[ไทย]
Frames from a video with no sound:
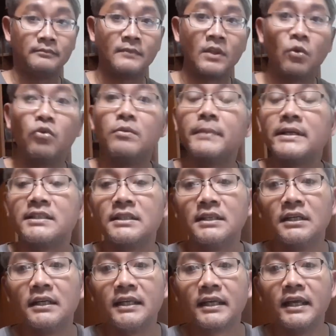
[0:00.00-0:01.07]
คุณไปซื้อ
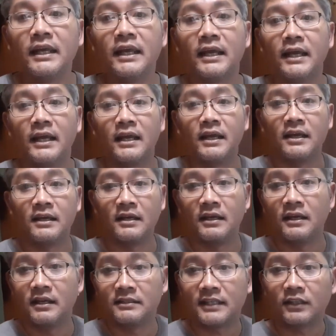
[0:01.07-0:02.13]
ที่
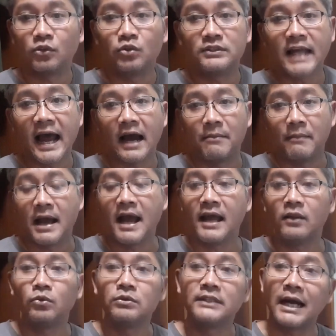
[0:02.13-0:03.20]
จตุจักรมาแล้ว
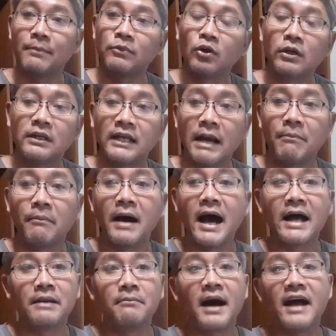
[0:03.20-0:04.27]
คุณขับรถกลับบ้าน
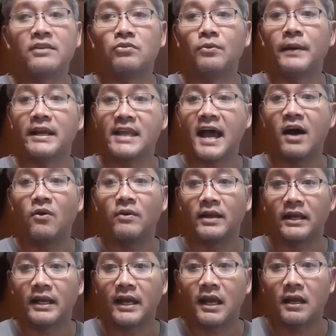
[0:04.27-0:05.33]
บ้านอยู่พะเยาอย่าง
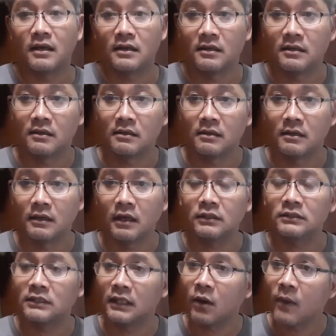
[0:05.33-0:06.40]
เงี้ยแล้ว
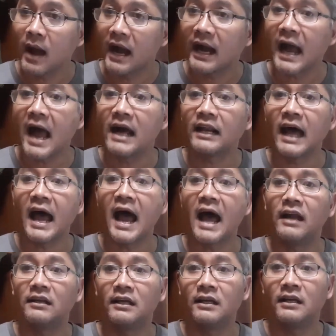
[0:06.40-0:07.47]
ระหว่างกลางทางเลย